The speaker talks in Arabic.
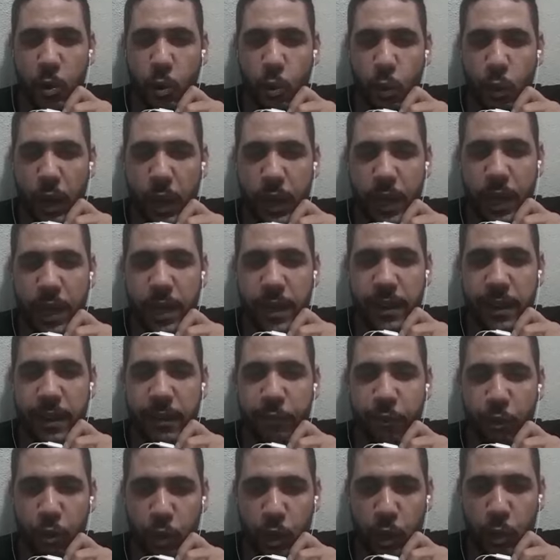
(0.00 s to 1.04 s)
نقول انا
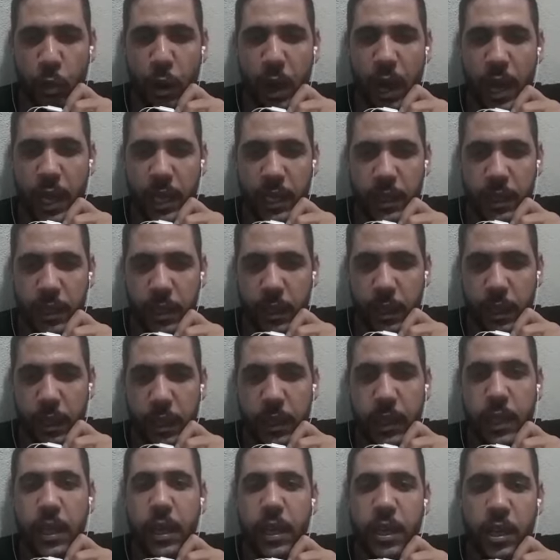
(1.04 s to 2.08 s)
النيفو الواعي
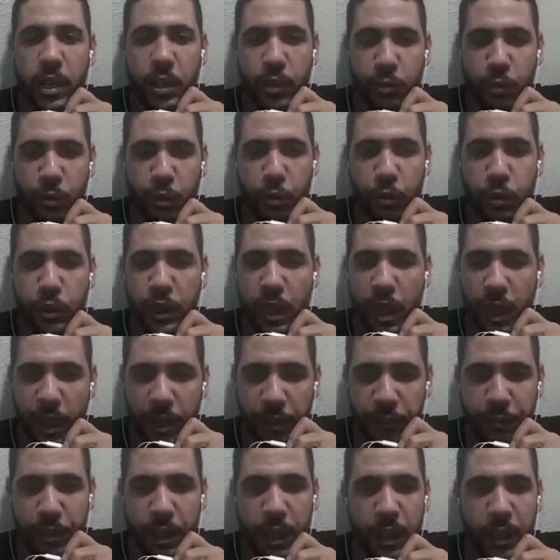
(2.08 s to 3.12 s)
يعني النيفو
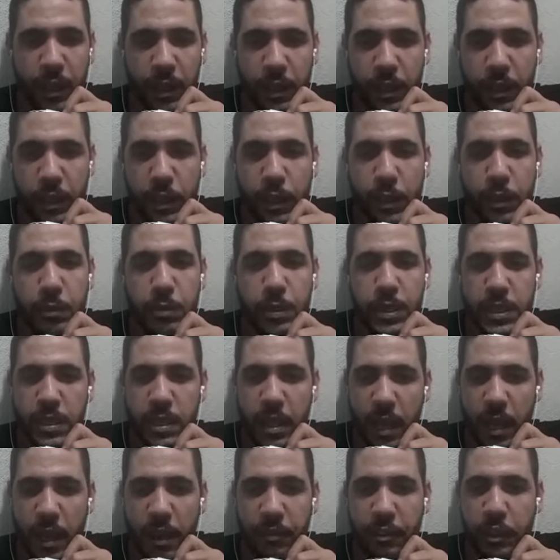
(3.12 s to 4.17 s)
الثقافة
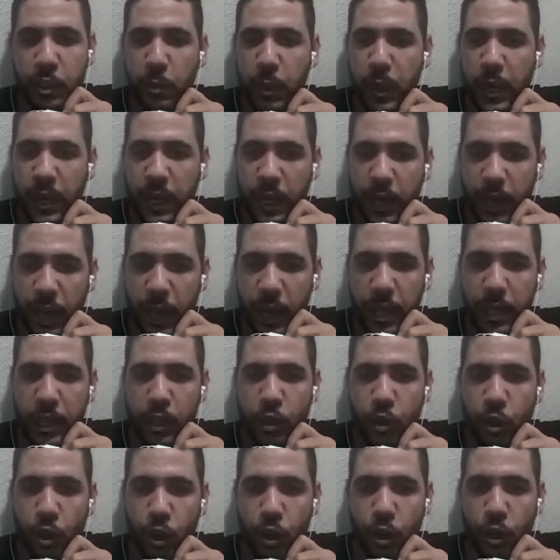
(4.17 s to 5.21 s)
بزاف تبارك الله
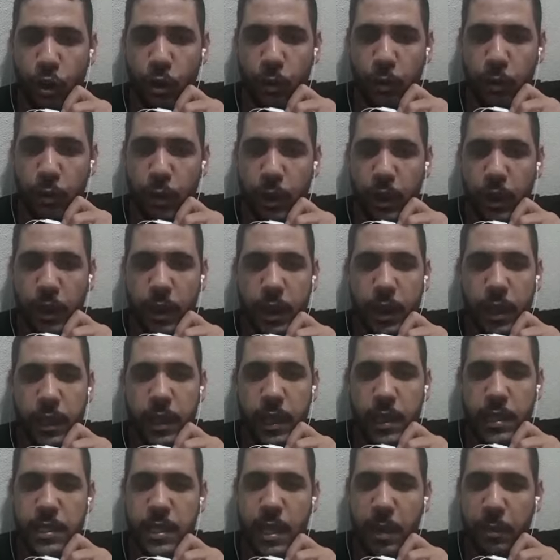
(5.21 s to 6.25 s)
عليكم
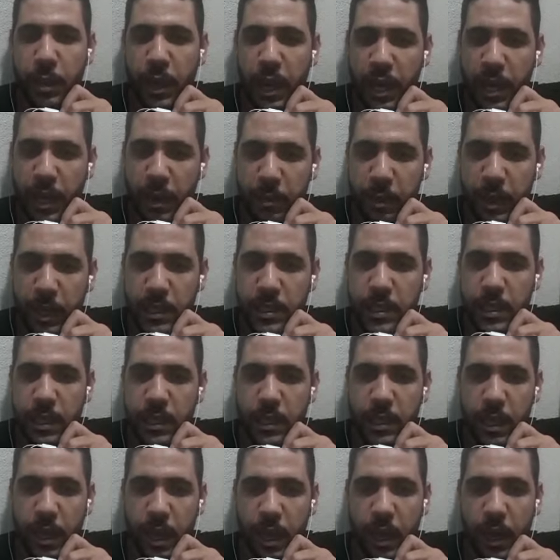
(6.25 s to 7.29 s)
تهزم العلم
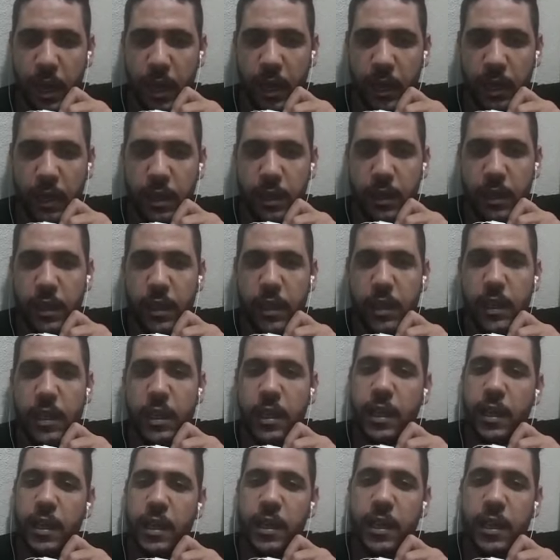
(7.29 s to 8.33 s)
نخسينا
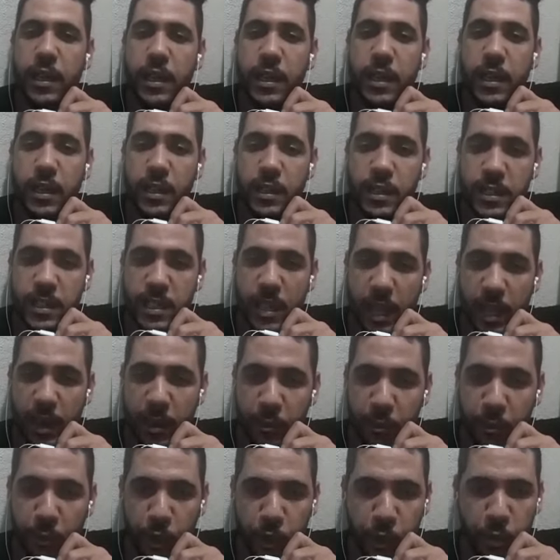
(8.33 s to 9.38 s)
أه تسعر
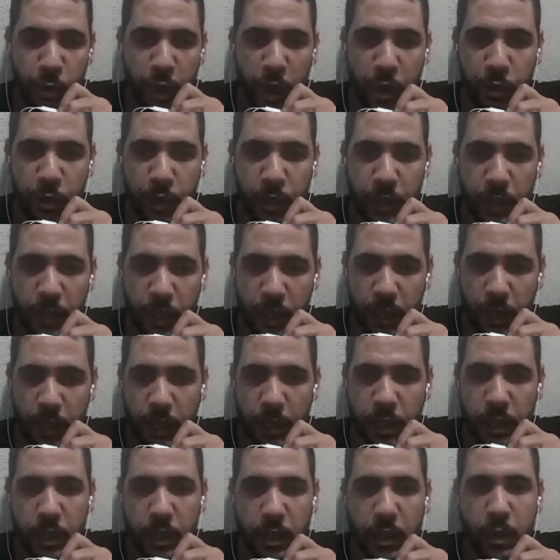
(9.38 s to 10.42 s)
مود ماون النغ
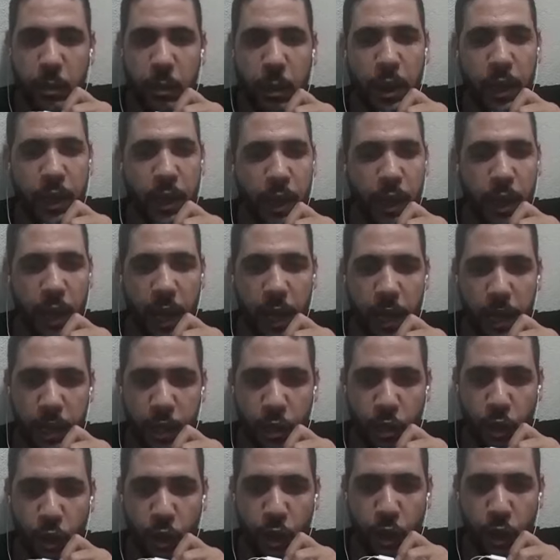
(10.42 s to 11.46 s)
تبارك الله
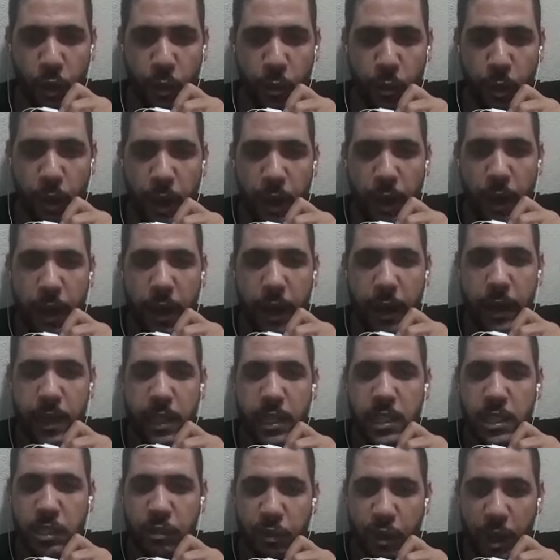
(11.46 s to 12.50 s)
عليكم
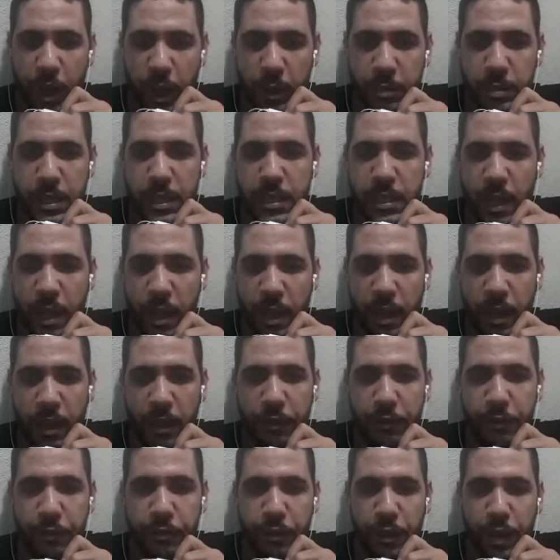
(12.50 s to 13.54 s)
اريس فرح
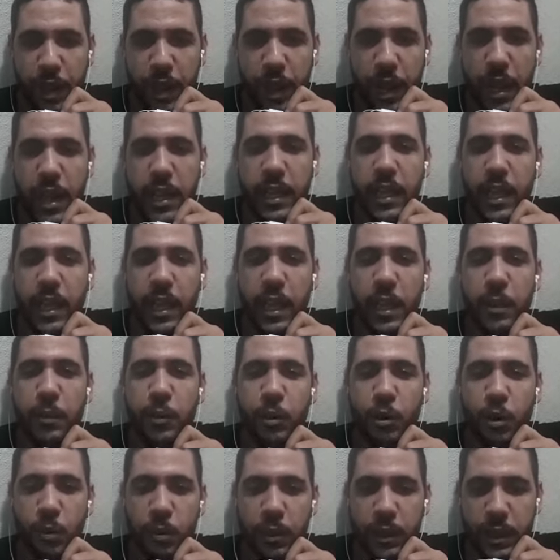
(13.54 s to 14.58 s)
بزاف اي
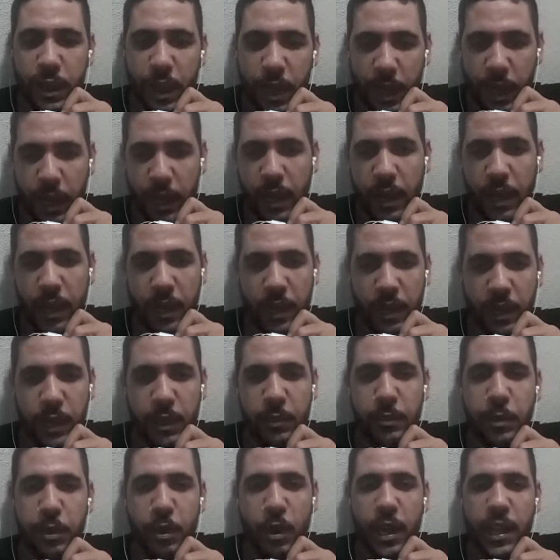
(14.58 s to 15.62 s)
ابن المنطقه
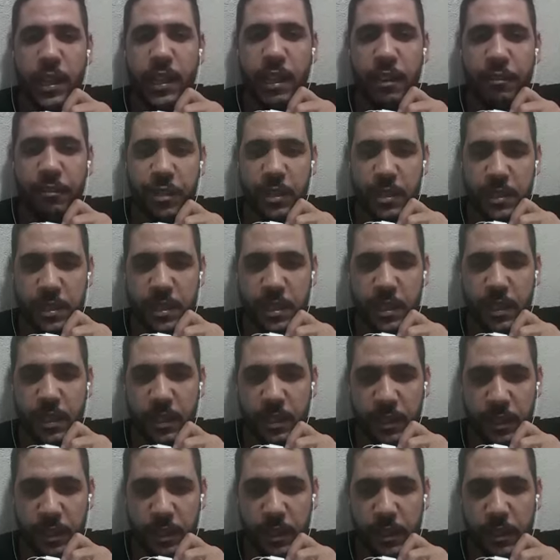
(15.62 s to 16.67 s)
ابن ايت
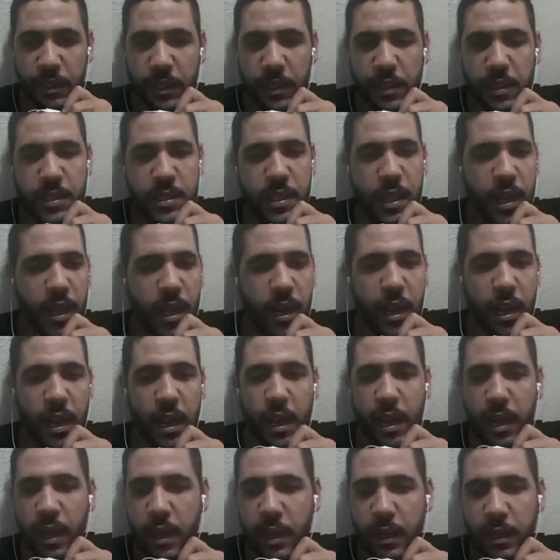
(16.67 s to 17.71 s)
الفرسي
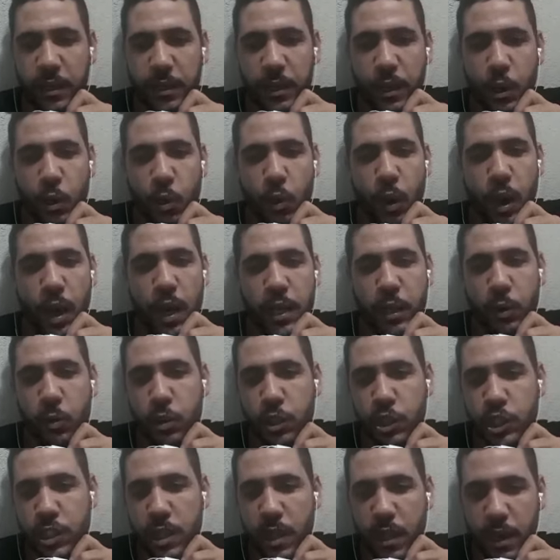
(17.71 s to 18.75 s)
صراحه واخا
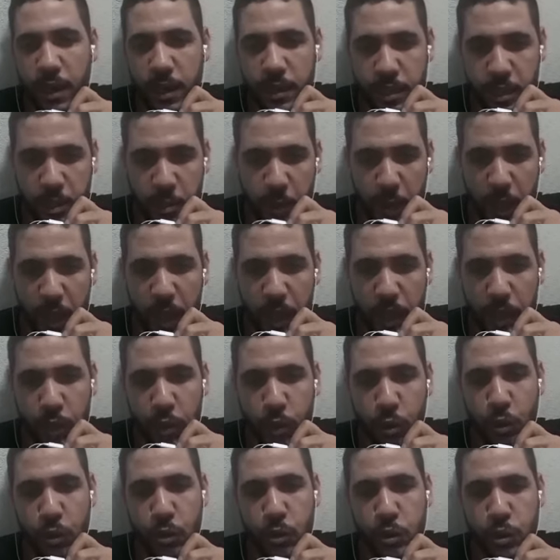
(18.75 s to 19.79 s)
كنت شكر غير الصباح
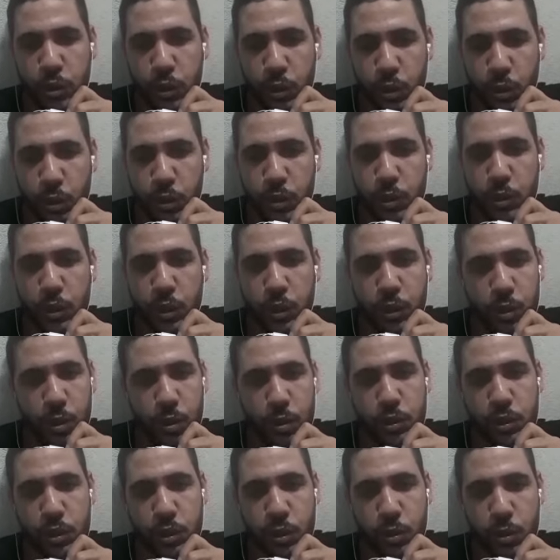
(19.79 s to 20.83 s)
يدرس يدرس
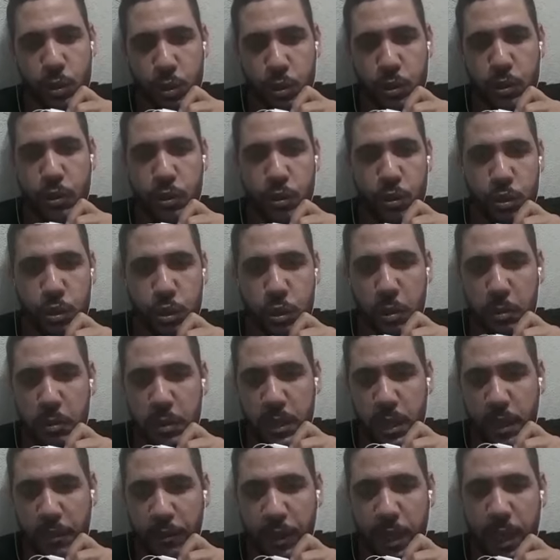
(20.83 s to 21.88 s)
يدرس تدرس تدرس
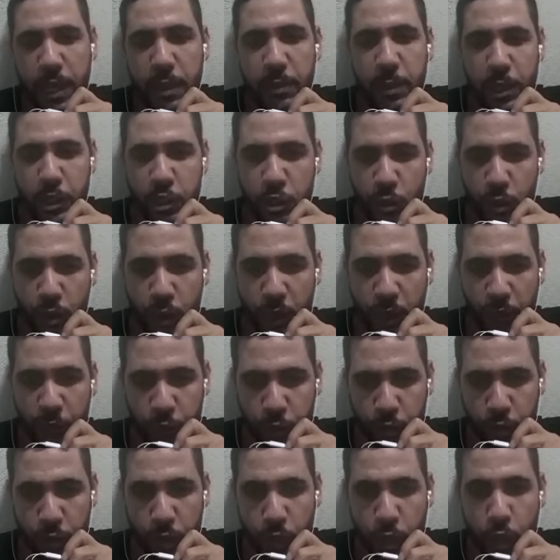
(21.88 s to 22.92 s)
بزاف كلمات شكر
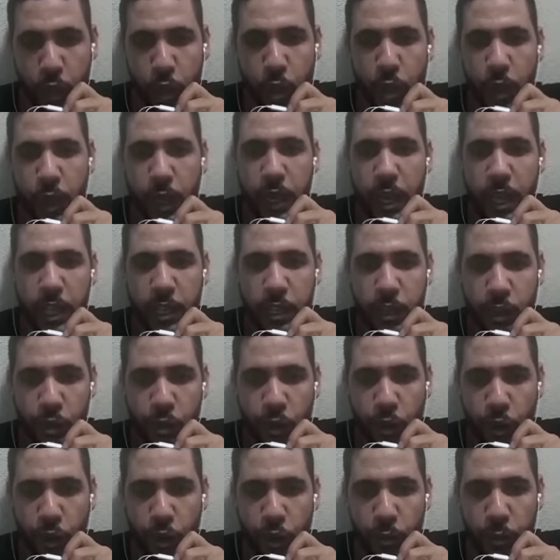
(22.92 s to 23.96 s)
غيفون
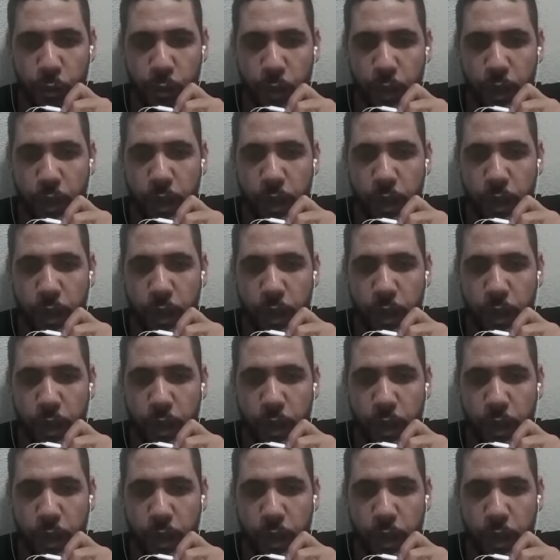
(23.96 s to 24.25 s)
كنحييكم